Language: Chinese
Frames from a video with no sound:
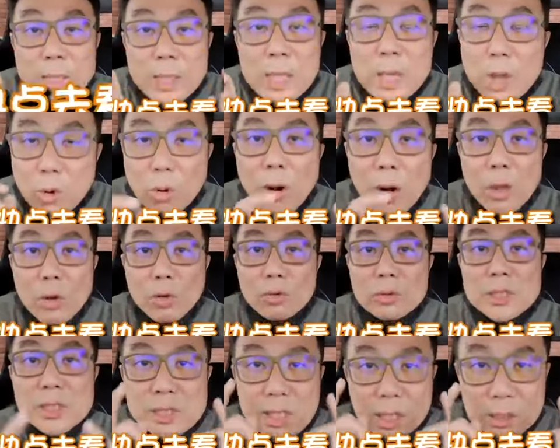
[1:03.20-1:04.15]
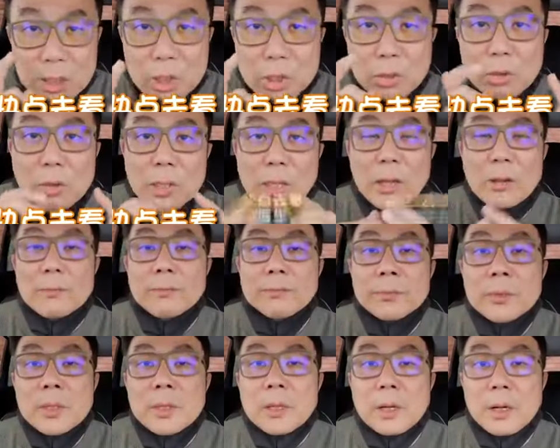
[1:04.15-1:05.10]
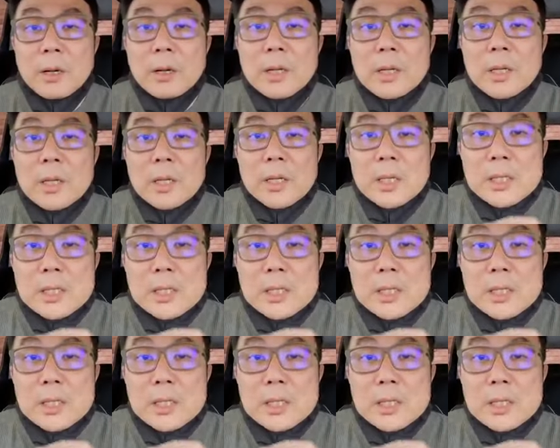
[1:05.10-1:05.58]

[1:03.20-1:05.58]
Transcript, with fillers: 赶紧去看了，关键上最重要。哦，